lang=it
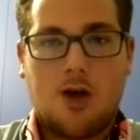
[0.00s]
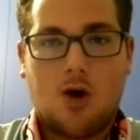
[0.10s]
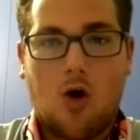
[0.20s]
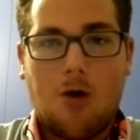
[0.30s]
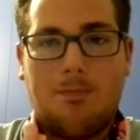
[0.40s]

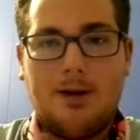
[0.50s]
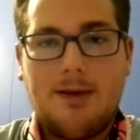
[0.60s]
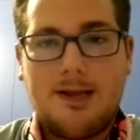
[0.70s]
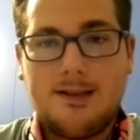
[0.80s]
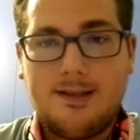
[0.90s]

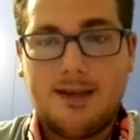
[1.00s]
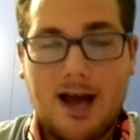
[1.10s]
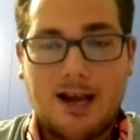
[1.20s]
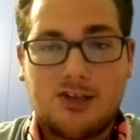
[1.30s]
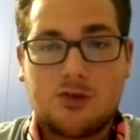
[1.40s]
Complimenti
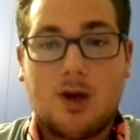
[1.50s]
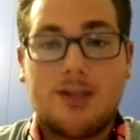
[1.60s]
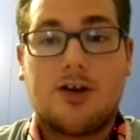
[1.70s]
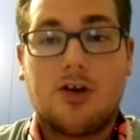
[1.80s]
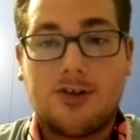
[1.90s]
alla
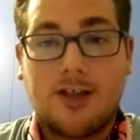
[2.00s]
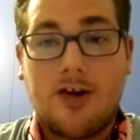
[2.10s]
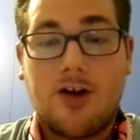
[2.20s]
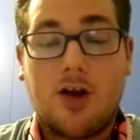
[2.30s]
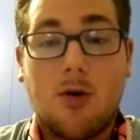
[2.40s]
squadra
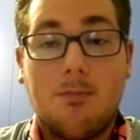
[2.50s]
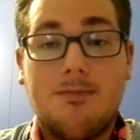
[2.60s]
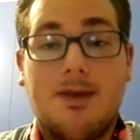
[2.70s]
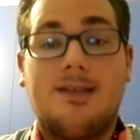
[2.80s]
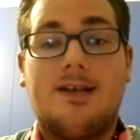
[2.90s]
rosanero e
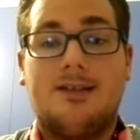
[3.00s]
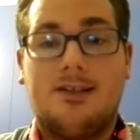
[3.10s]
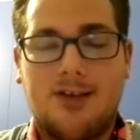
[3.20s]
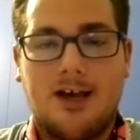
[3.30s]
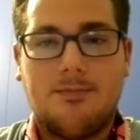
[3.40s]
complimenti a De
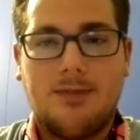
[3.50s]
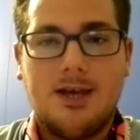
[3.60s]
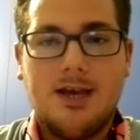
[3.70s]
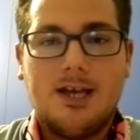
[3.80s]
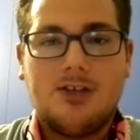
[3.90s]
Zerbi.
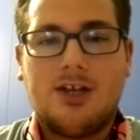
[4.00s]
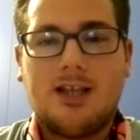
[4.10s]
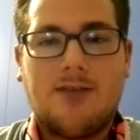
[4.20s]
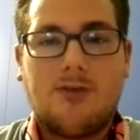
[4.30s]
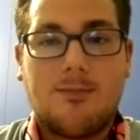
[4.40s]
Già
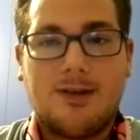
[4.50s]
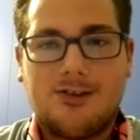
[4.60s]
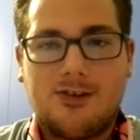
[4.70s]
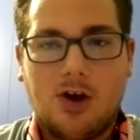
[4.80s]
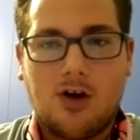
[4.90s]
dalla
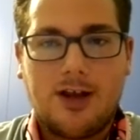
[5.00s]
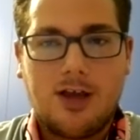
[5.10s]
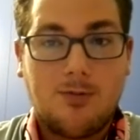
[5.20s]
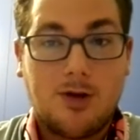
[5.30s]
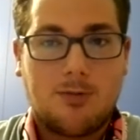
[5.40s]
formazione
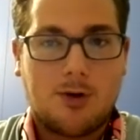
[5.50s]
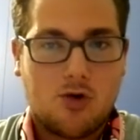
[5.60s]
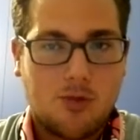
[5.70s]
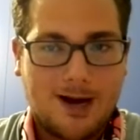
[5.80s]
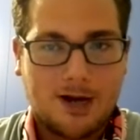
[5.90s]
io mi ero
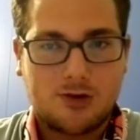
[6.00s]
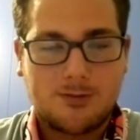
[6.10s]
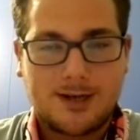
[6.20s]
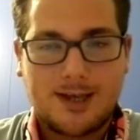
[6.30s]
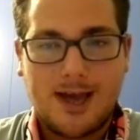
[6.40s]
preoccupato
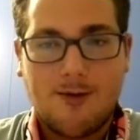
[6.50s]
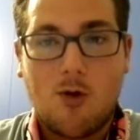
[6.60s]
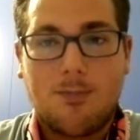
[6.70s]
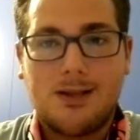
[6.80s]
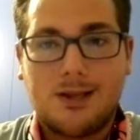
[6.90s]
perché
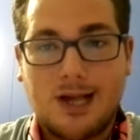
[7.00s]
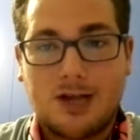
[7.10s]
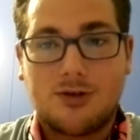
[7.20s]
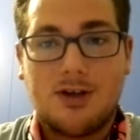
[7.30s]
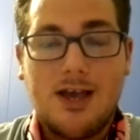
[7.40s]
avevo
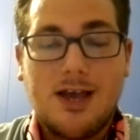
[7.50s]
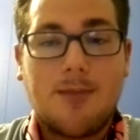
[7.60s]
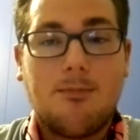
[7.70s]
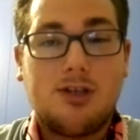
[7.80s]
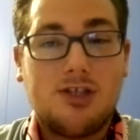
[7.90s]
pensato
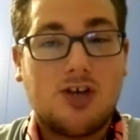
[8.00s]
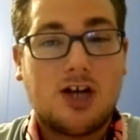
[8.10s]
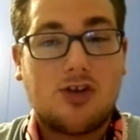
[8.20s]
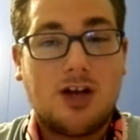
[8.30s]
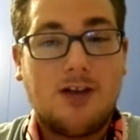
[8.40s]
che molti
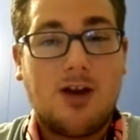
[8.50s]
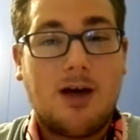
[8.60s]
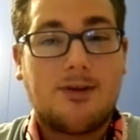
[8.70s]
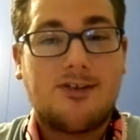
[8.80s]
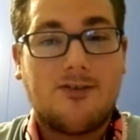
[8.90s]
giocatori li
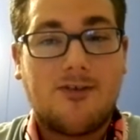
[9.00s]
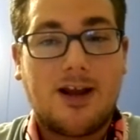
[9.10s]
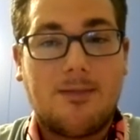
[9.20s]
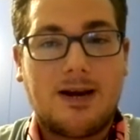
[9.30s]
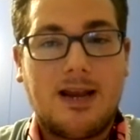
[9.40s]
voleva
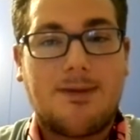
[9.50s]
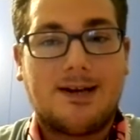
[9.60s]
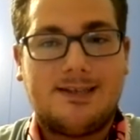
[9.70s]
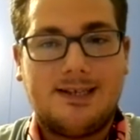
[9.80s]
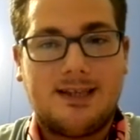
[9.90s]
preservare per le
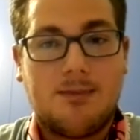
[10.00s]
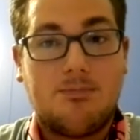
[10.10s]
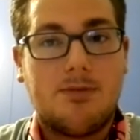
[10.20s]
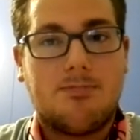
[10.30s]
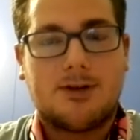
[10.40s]
partite
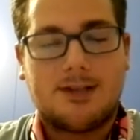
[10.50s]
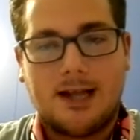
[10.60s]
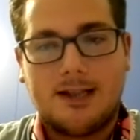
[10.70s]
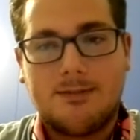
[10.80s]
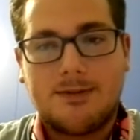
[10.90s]
più
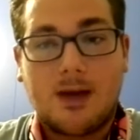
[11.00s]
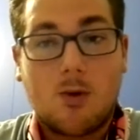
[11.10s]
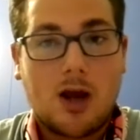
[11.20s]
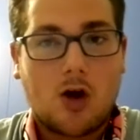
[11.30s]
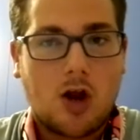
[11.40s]
importanti, perché
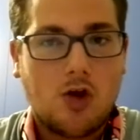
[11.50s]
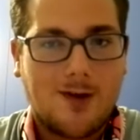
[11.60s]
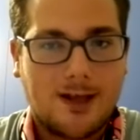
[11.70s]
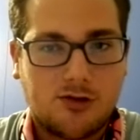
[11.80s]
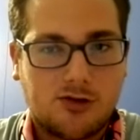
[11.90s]
quella con la
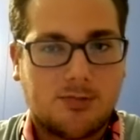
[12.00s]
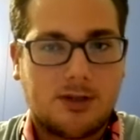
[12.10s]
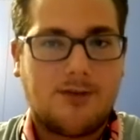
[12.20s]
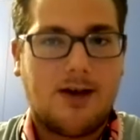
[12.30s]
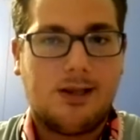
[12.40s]
Juventus
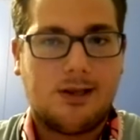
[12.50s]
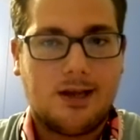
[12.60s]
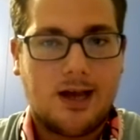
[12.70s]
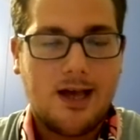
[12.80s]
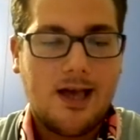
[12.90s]
poteva
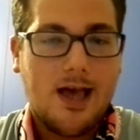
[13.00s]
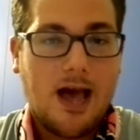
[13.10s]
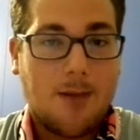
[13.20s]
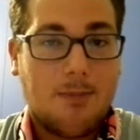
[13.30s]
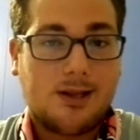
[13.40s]
essere
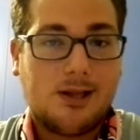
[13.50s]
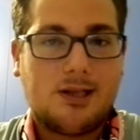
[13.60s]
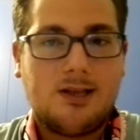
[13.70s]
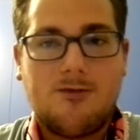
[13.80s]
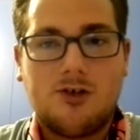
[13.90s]

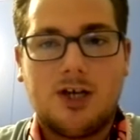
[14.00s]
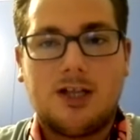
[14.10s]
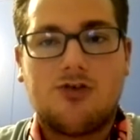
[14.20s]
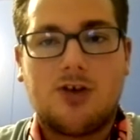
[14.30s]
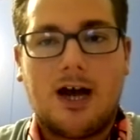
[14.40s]
abbastanza difficile
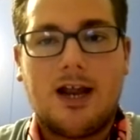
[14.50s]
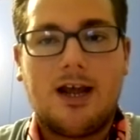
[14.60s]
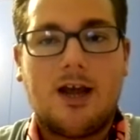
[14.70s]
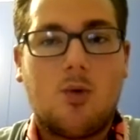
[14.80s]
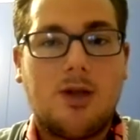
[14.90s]
da
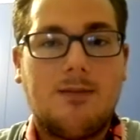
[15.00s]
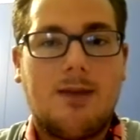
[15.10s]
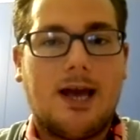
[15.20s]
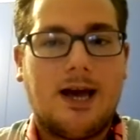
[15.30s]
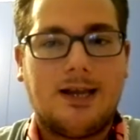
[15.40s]
giocare e quindi
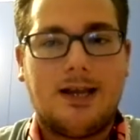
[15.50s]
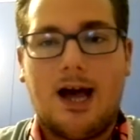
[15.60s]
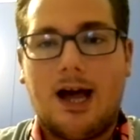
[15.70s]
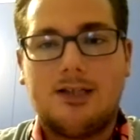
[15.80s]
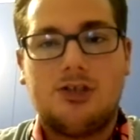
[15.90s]

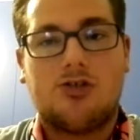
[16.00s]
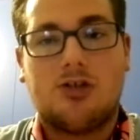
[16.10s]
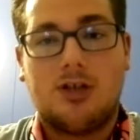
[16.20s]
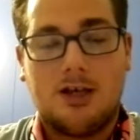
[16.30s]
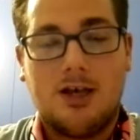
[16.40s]
magari ha deciso
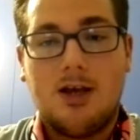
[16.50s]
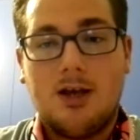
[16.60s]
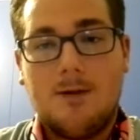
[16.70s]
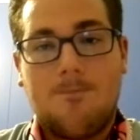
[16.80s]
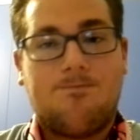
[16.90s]
di
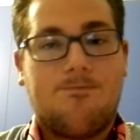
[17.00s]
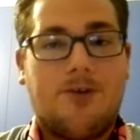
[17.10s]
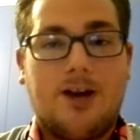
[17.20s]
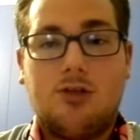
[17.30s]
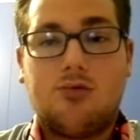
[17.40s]

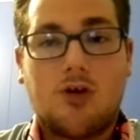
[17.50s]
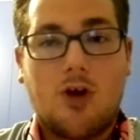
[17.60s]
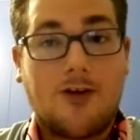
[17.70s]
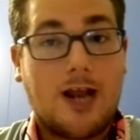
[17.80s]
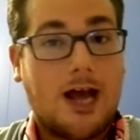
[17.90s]
fare il
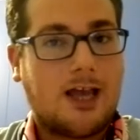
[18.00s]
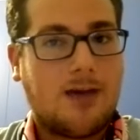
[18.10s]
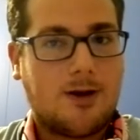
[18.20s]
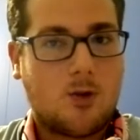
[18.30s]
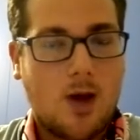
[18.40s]
turnover anche
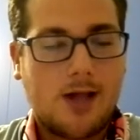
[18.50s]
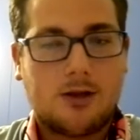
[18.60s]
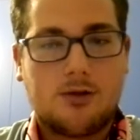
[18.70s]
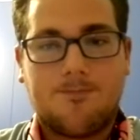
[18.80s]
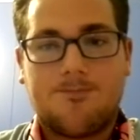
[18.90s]
per
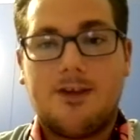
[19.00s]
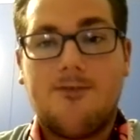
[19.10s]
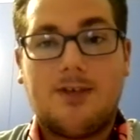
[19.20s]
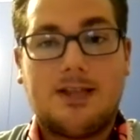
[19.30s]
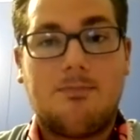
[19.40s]
questo.
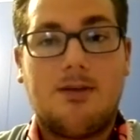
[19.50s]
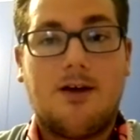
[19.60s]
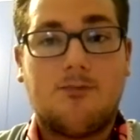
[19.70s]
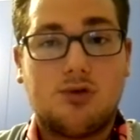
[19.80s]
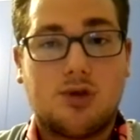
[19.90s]
Infatti abbiamo
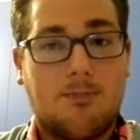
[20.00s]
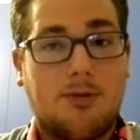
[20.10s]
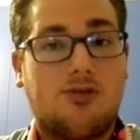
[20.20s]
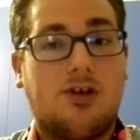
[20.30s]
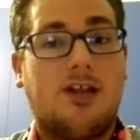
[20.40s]
avuto al
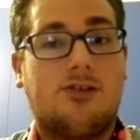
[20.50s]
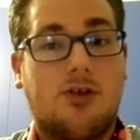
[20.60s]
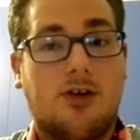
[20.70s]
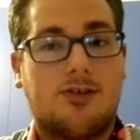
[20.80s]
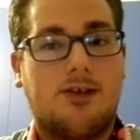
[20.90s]
posto di
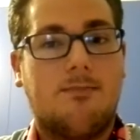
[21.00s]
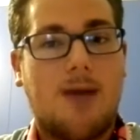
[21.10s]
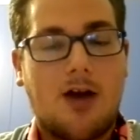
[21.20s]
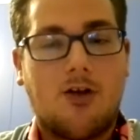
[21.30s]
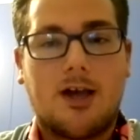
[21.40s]
Nestorowski
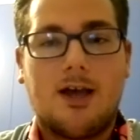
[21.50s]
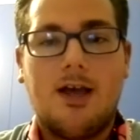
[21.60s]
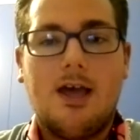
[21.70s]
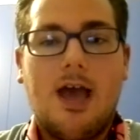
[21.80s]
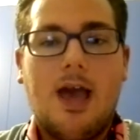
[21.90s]
Balog
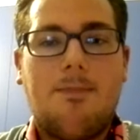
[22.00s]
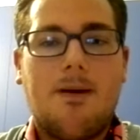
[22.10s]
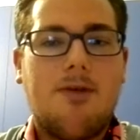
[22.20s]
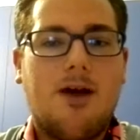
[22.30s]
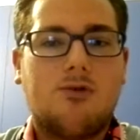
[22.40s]
e poi
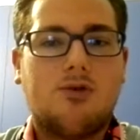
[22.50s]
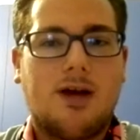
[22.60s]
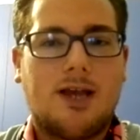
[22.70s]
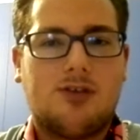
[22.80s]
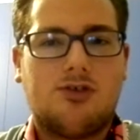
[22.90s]
abbiamo avuto
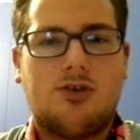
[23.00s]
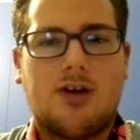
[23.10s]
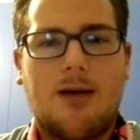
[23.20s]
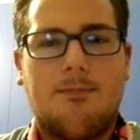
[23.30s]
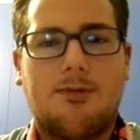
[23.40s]
anche a
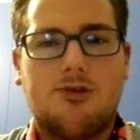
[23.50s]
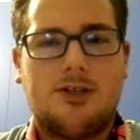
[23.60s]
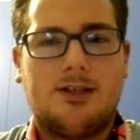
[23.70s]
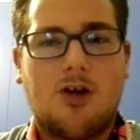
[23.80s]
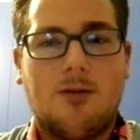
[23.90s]
centrocampo
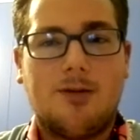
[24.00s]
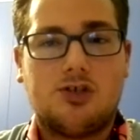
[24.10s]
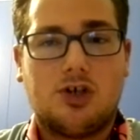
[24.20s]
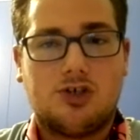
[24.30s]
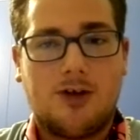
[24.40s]
gente come
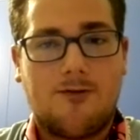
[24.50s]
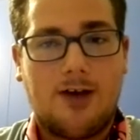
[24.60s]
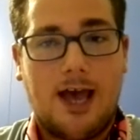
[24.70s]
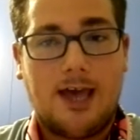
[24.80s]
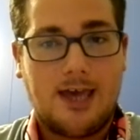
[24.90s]

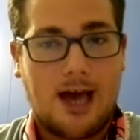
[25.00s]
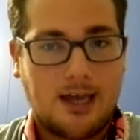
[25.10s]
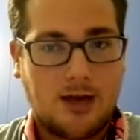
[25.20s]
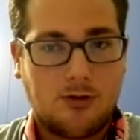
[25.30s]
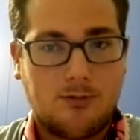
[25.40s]
Chocev e
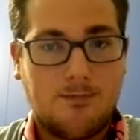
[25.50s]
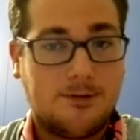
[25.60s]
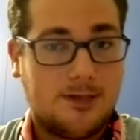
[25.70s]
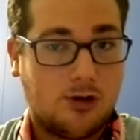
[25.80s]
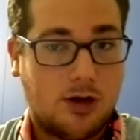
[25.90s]
Iaialo,
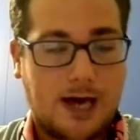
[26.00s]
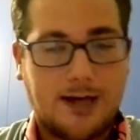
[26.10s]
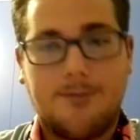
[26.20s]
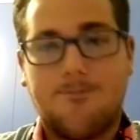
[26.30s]
titolari.